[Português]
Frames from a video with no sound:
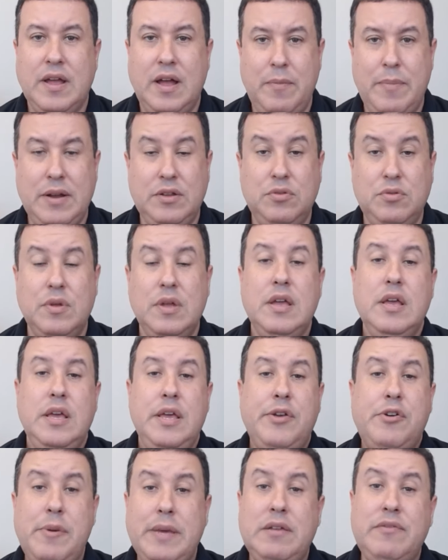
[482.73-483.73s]
aberto.
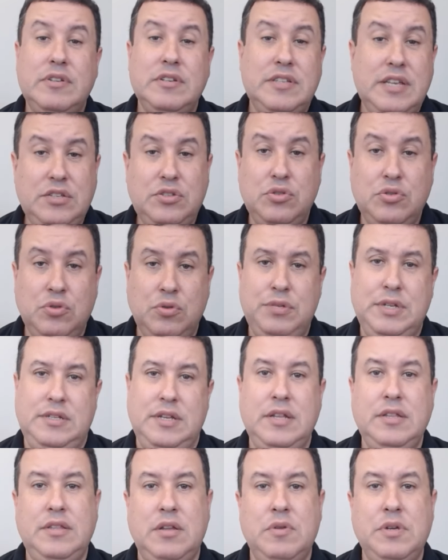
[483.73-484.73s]
E como é que você estuda
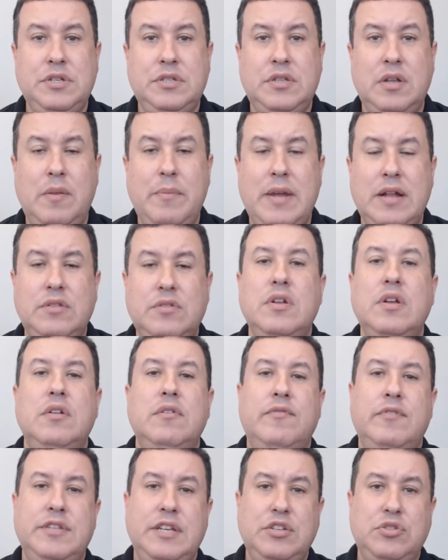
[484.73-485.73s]
sem ter o edital aberto?
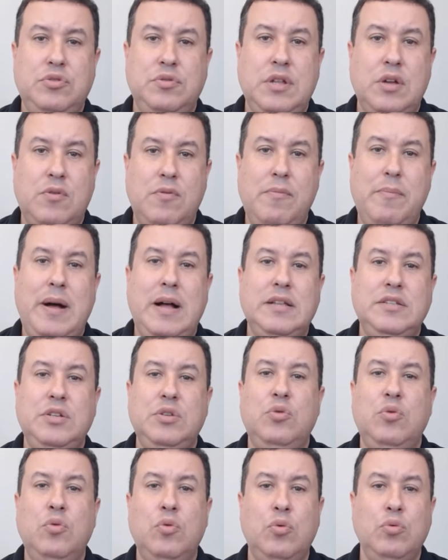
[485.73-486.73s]
Você estuda com base
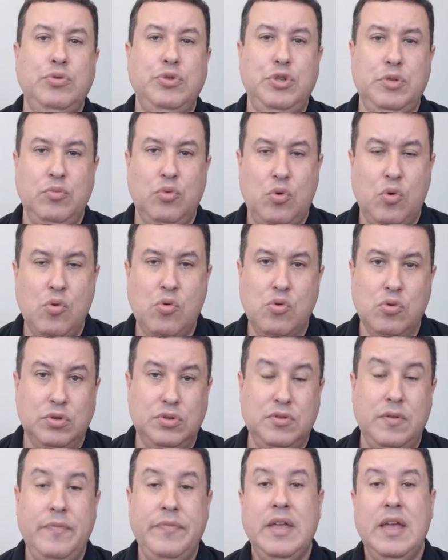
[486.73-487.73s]
no último
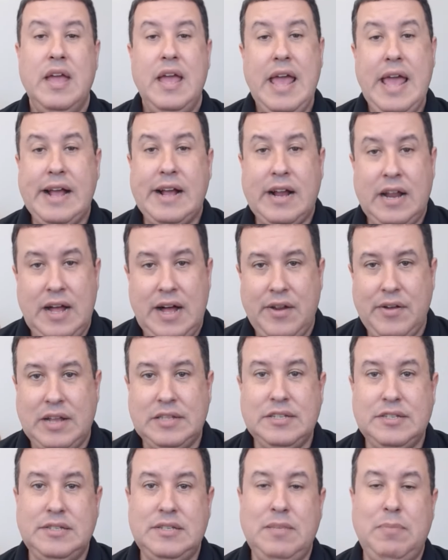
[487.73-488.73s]
concurso. É claro que
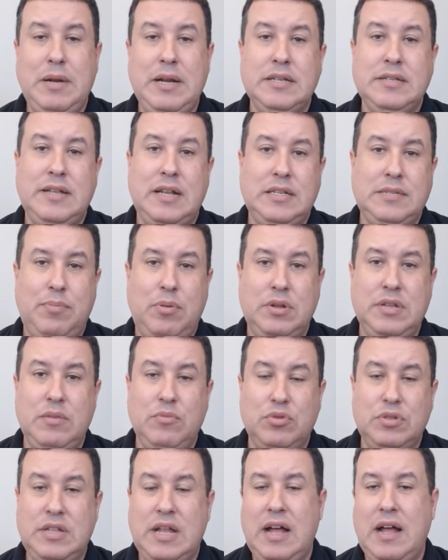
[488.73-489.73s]
essas disciplinas elas podem
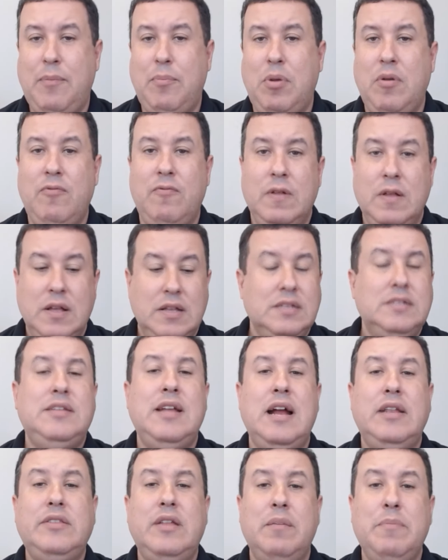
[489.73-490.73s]
mudar,
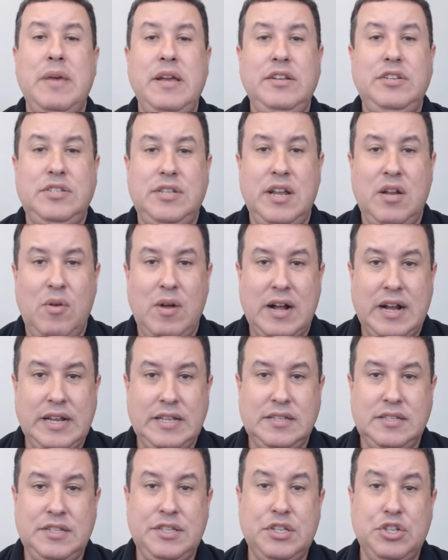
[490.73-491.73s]
certamente serão
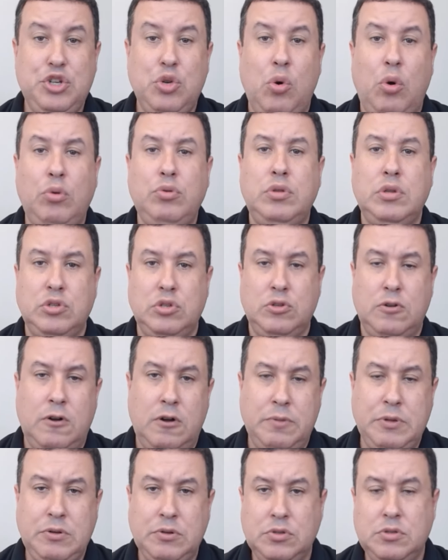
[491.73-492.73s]
acrescidas de outros
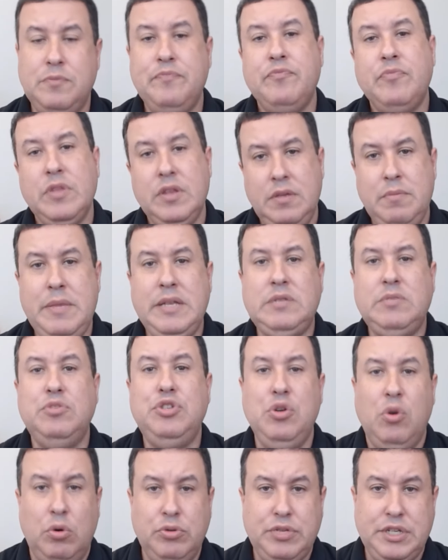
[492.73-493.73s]
tópicos, e mesmo
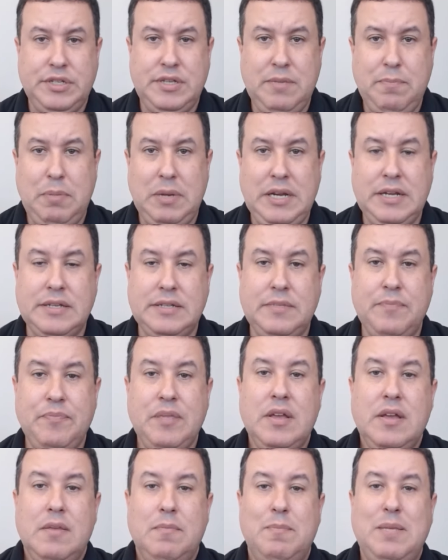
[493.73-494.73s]
de outras disciplinas,
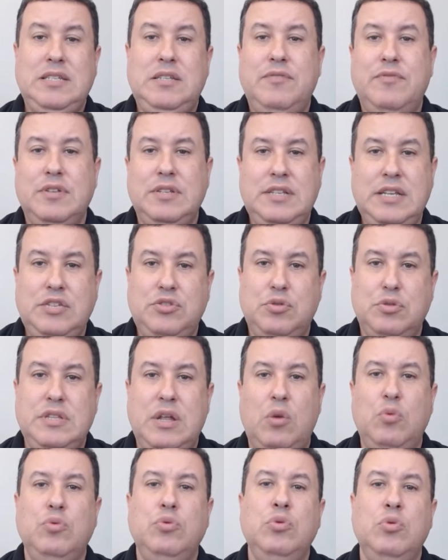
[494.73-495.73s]
mas se você estudar
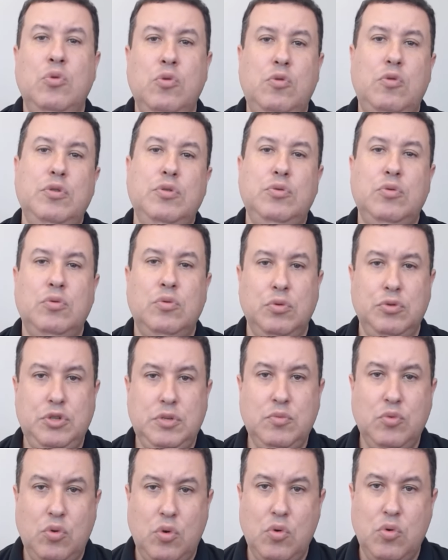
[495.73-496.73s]
o núcleo do
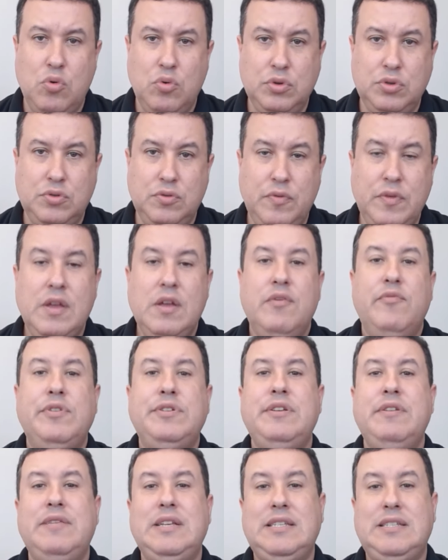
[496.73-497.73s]
último concurso,
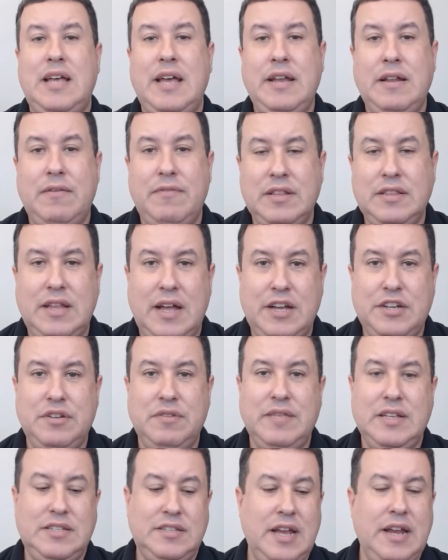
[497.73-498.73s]
você vai sair na vantagem,
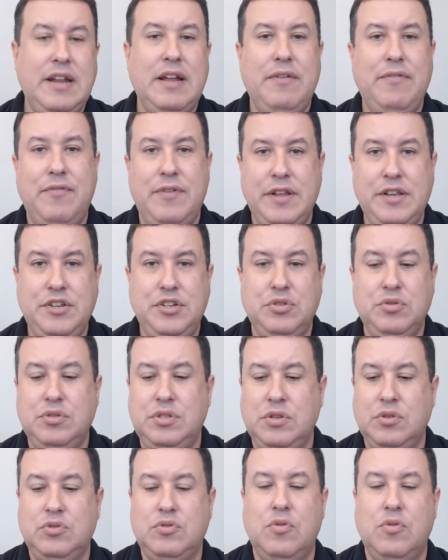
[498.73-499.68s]
vai sair na frente dos seus